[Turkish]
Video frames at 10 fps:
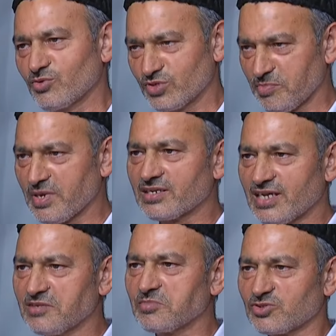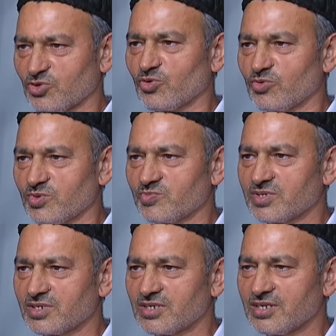Önce ben kendimden sorumluyum.
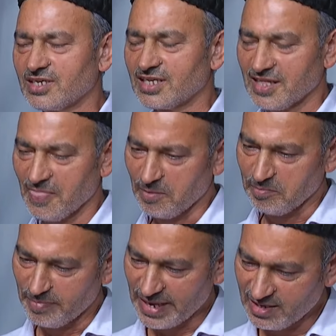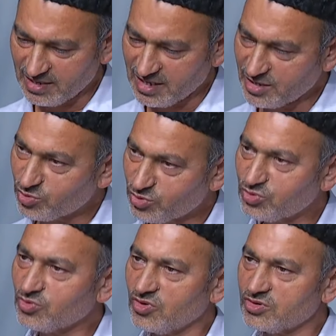Ben eğer
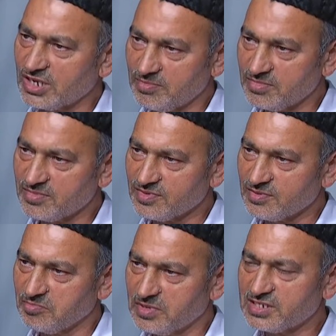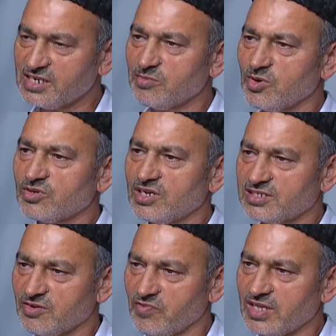düzgün olursam Mesih-i Maud
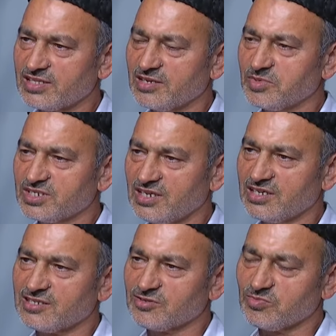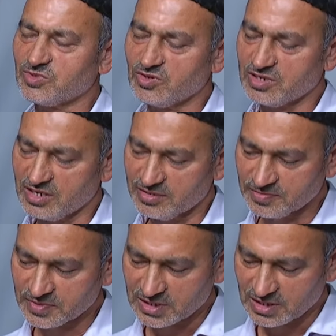Aleyhisselam vaat eden Mesih Aleyhisselam diyor ki,
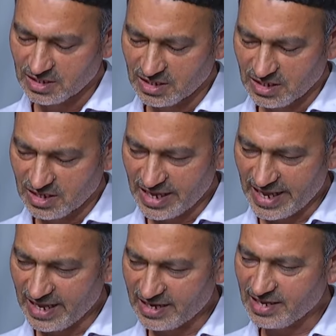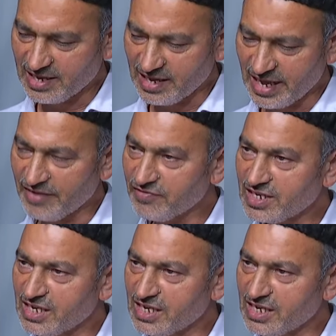erkek evin